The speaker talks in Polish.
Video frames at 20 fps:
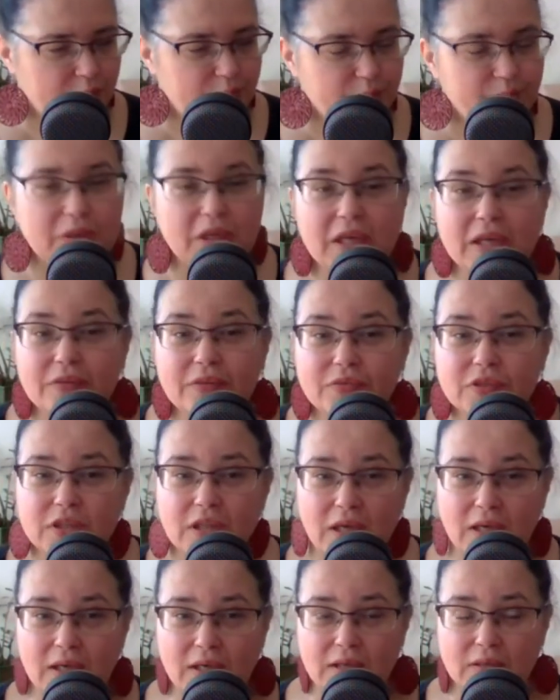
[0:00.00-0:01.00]

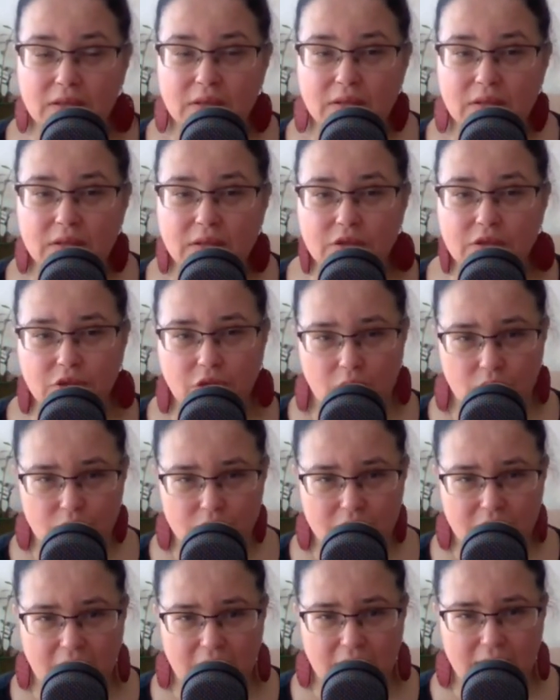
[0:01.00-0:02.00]
Pierwsza
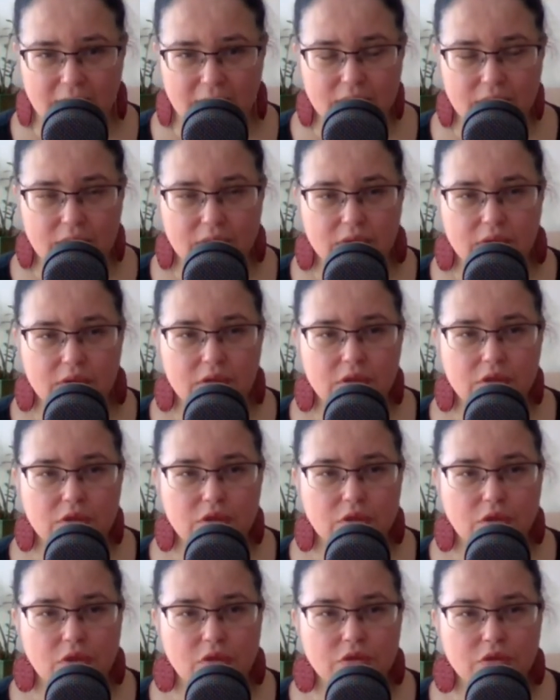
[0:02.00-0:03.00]
książka
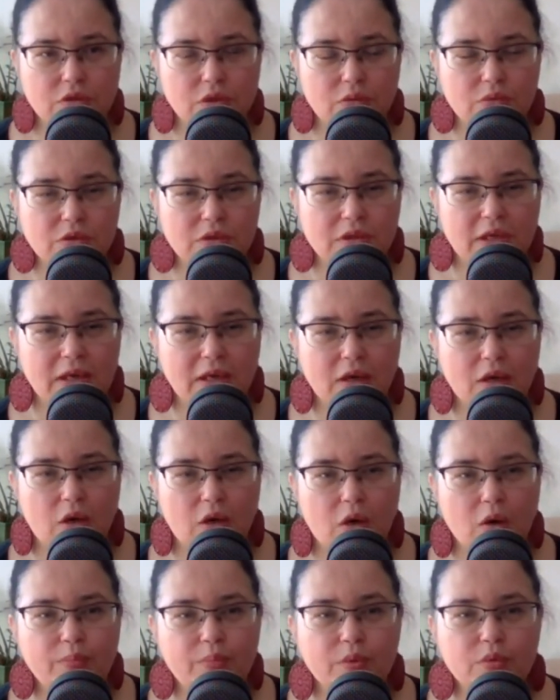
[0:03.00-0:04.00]
to książka
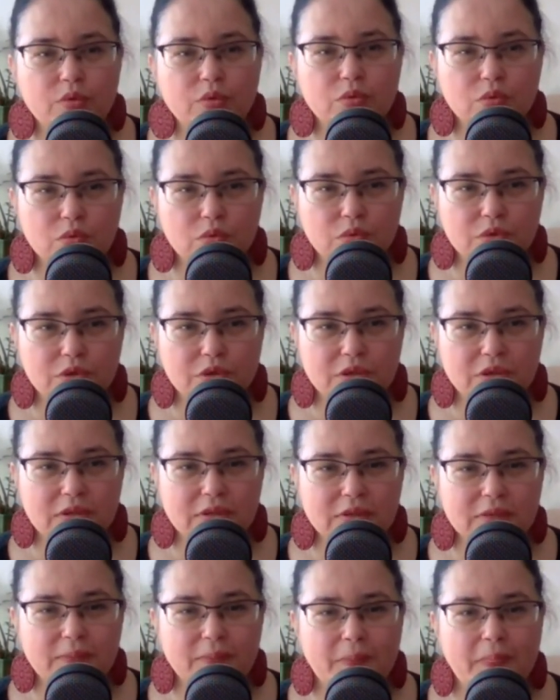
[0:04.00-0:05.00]
o
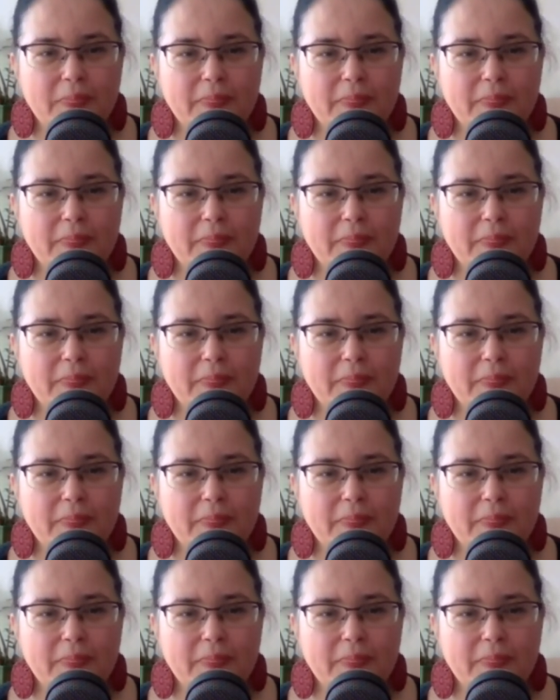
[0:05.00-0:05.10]
podróży